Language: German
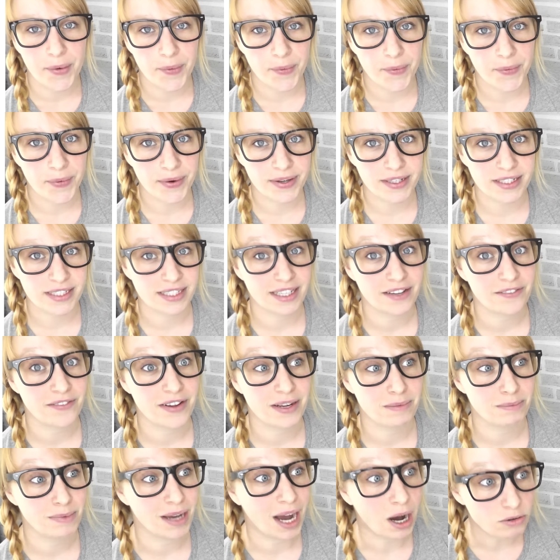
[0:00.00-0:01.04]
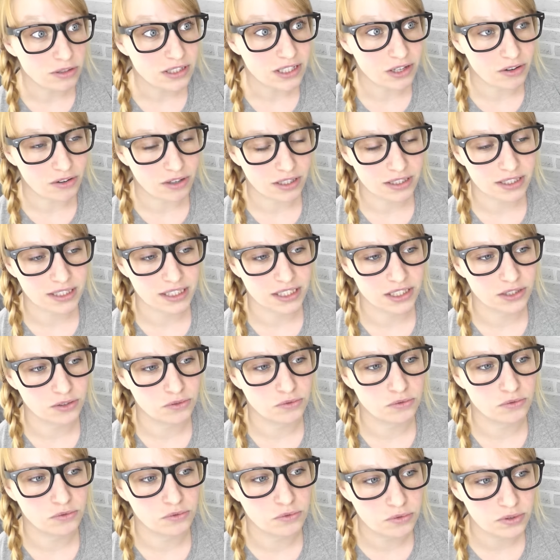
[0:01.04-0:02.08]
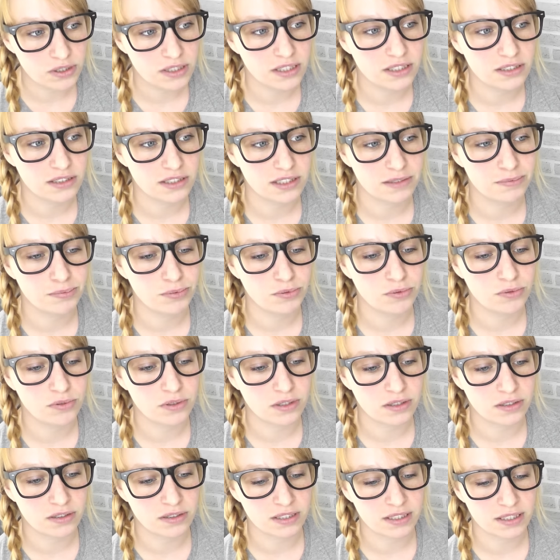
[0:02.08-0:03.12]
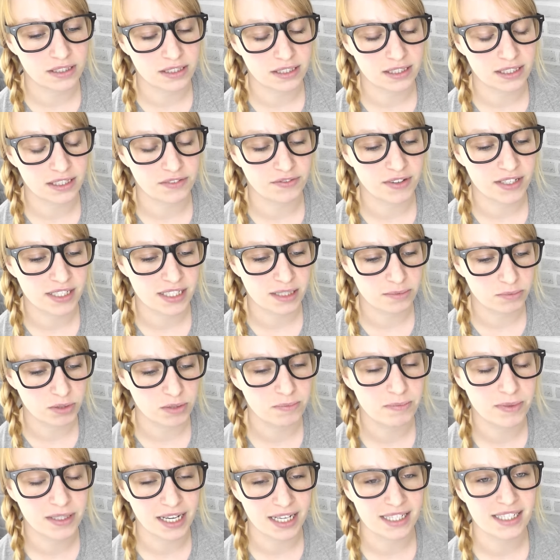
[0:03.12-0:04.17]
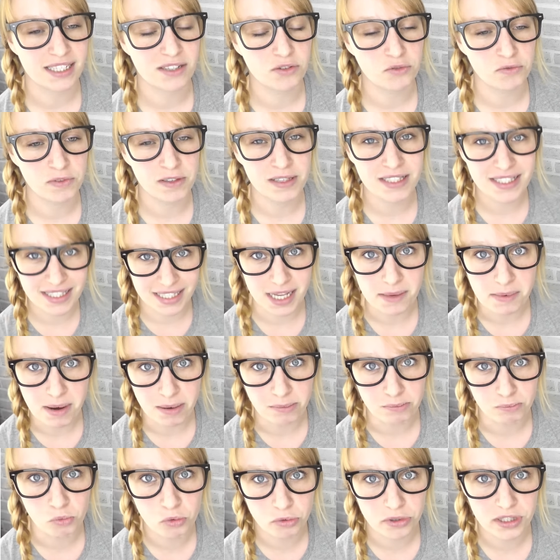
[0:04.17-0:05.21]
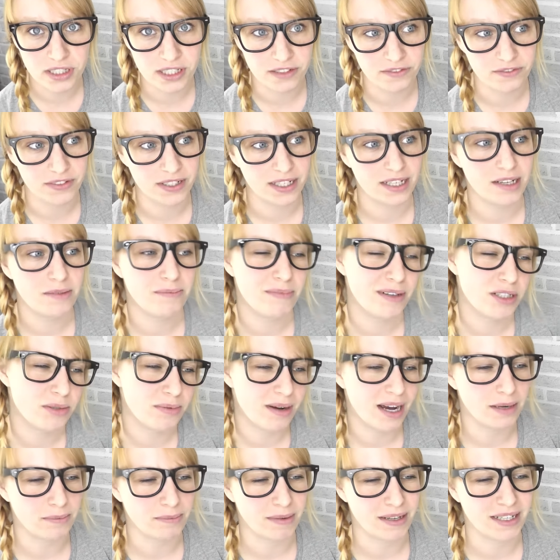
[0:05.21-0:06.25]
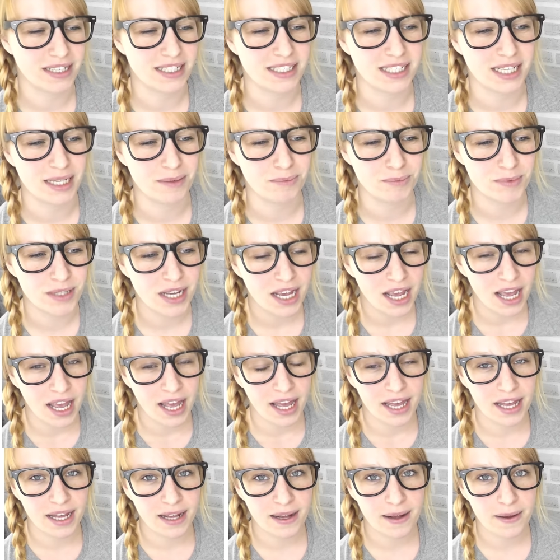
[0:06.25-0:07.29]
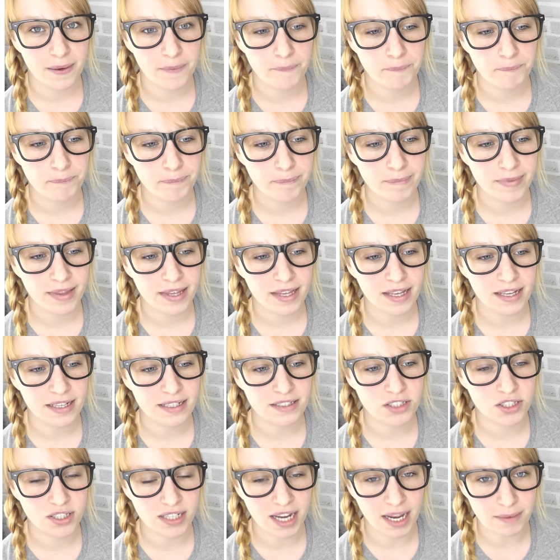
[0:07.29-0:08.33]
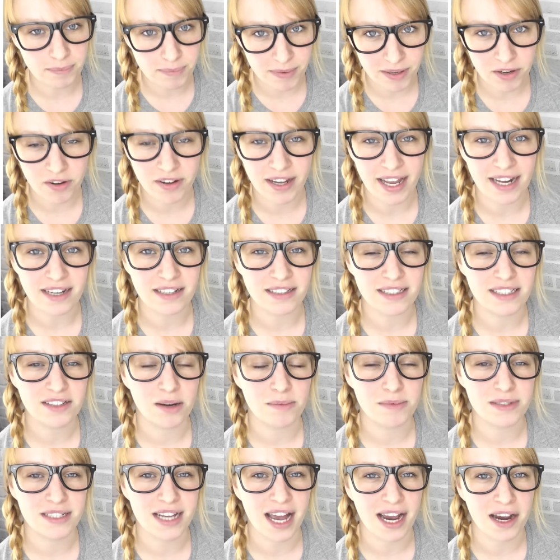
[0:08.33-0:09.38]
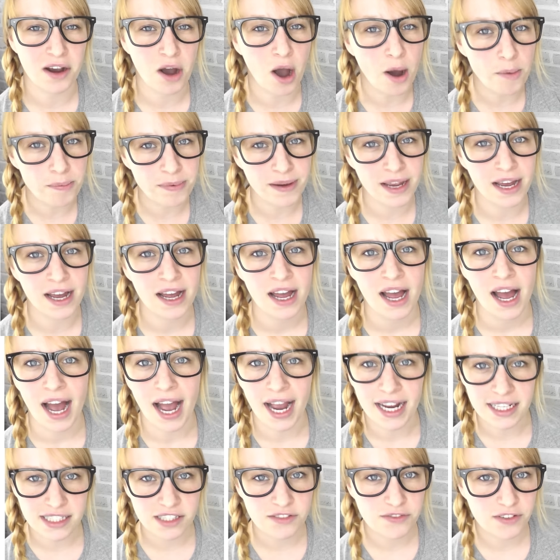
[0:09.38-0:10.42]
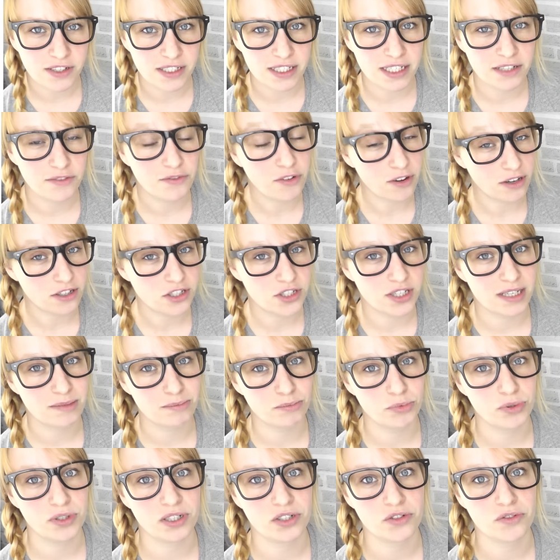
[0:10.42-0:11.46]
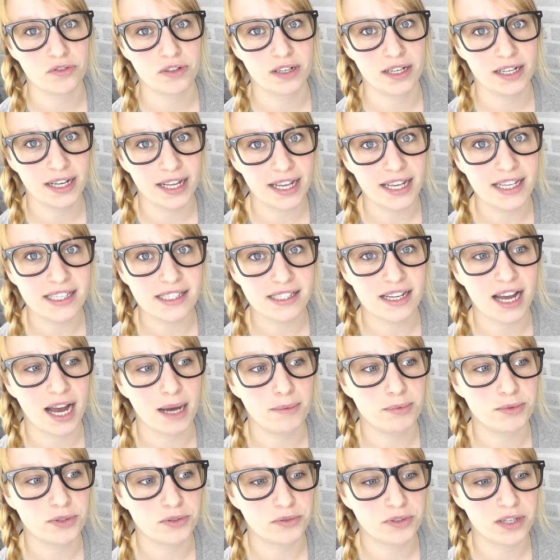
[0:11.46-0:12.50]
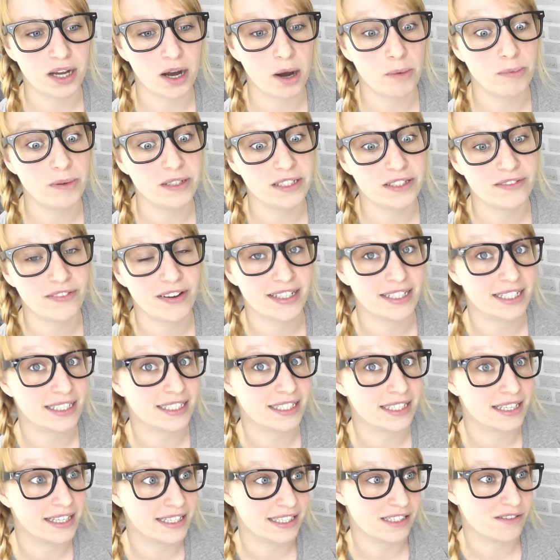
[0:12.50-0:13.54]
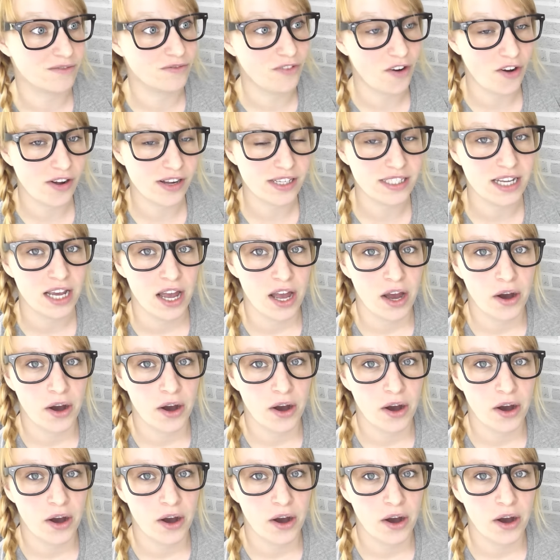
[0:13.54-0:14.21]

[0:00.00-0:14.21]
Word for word: Und das gefällt mir außerordentlich gut, dieses Buch. Und äh, ich weiß, ich muss mich halt irgendwie selber motivieren. Und ne? manchmal hat man das eben. Ähm, schreibt mir auch gerne in die Kommentare, ob ihr eins von den vorgestellten Büchern schon gelesen habt oder ob ihr es vielleicht jetzt lesen wollt.